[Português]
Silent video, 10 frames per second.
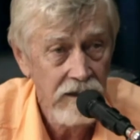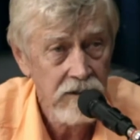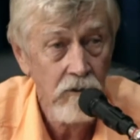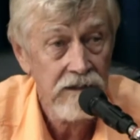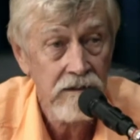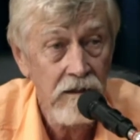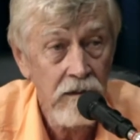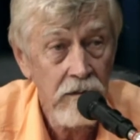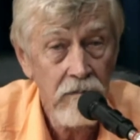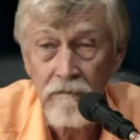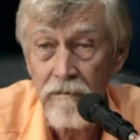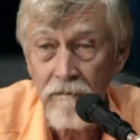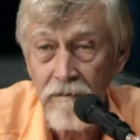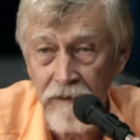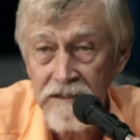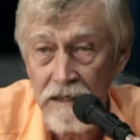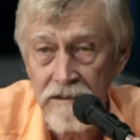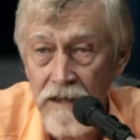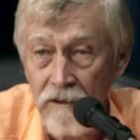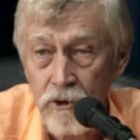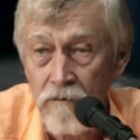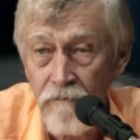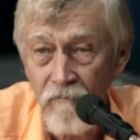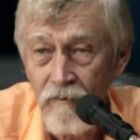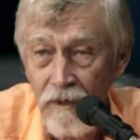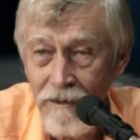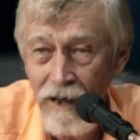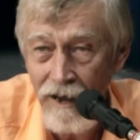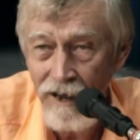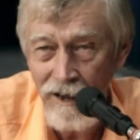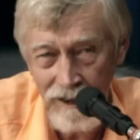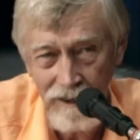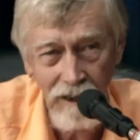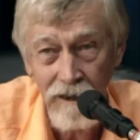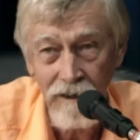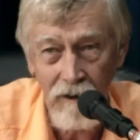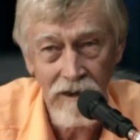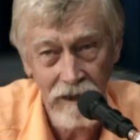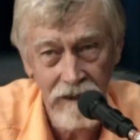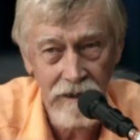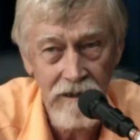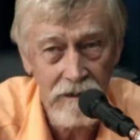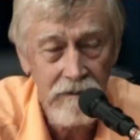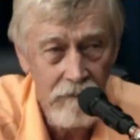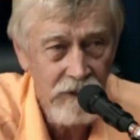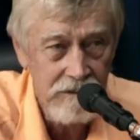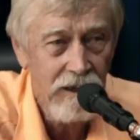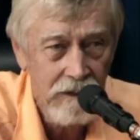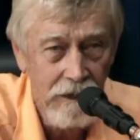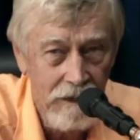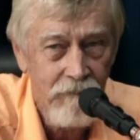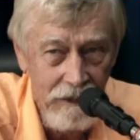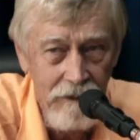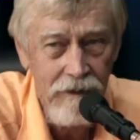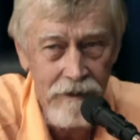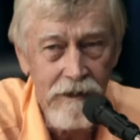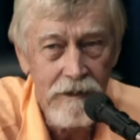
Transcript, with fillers: certas coisas. Vê se eles deixam. Ah, olha, a Gardini até fez uma cara bem,